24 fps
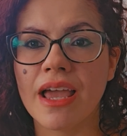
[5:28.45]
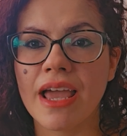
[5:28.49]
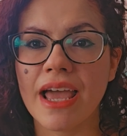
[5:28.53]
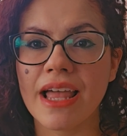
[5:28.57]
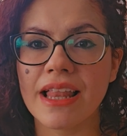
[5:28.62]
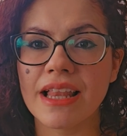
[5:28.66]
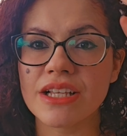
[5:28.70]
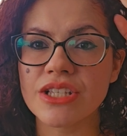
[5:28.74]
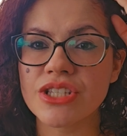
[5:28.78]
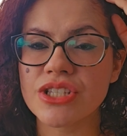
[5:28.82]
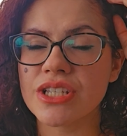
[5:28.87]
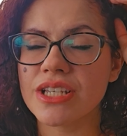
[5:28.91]

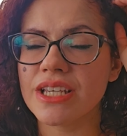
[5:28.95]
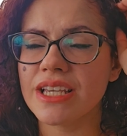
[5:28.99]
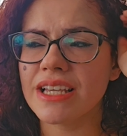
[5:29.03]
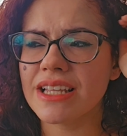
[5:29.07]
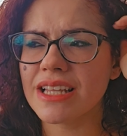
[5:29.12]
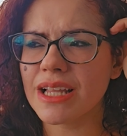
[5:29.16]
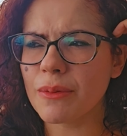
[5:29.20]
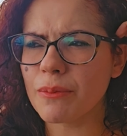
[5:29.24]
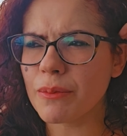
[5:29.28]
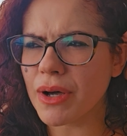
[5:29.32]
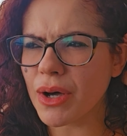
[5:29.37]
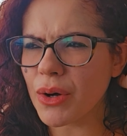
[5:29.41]
Ela tinha
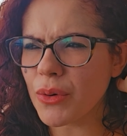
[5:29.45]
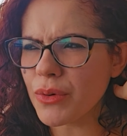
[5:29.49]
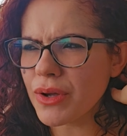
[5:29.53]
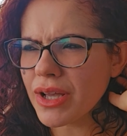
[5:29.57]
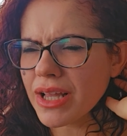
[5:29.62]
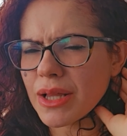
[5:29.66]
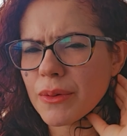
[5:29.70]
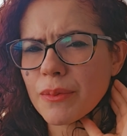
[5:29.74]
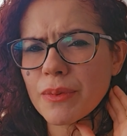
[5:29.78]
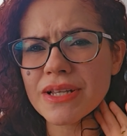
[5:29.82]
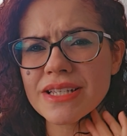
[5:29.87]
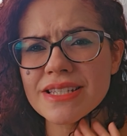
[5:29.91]
na mão o
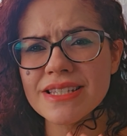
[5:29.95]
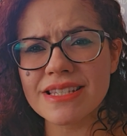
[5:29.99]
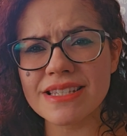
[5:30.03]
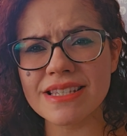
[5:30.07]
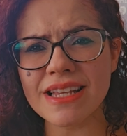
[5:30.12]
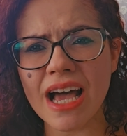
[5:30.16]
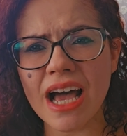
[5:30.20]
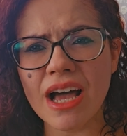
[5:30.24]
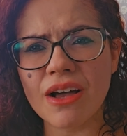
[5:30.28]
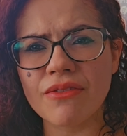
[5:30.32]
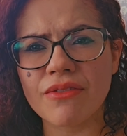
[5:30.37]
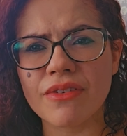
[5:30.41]
que ela
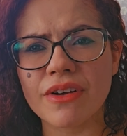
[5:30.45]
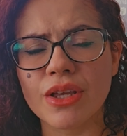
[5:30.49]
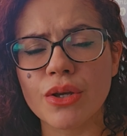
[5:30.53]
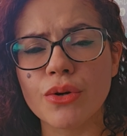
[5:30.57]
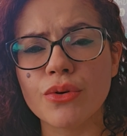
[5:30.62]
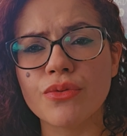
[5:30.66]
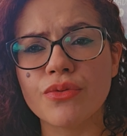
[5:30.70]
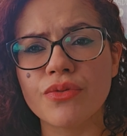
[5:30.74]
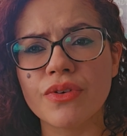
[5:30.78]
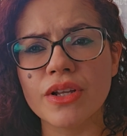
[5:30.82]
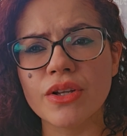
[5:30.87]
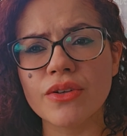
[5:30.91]
precisava e
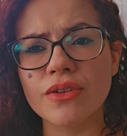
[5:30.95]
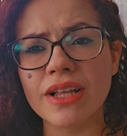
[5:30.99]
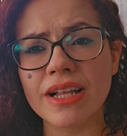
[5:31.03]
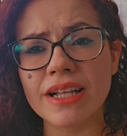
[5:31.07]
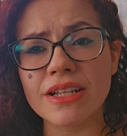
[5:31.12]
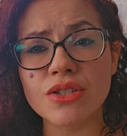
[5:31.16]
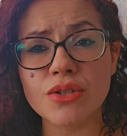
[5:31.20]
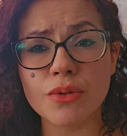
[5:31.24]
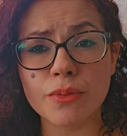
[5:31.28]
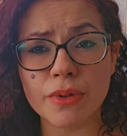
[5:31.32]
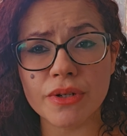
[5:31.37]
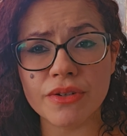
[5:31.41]
o filho
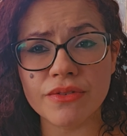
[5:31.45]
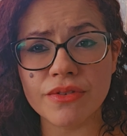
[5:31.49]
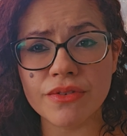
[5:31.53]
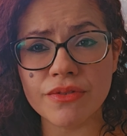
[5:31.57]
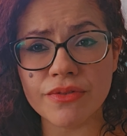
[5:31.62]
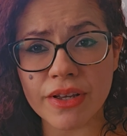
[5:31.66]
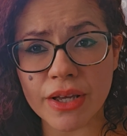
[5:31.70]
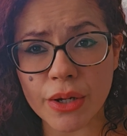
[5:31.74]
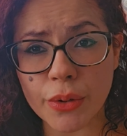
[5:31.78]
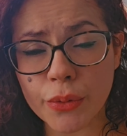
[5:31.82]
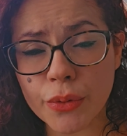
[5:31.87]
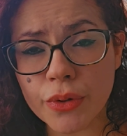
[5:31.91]
dela
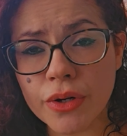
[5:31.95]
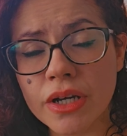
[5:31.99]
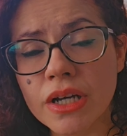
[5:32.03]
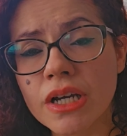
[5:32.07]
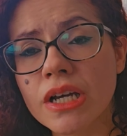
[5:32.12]
sobreviveu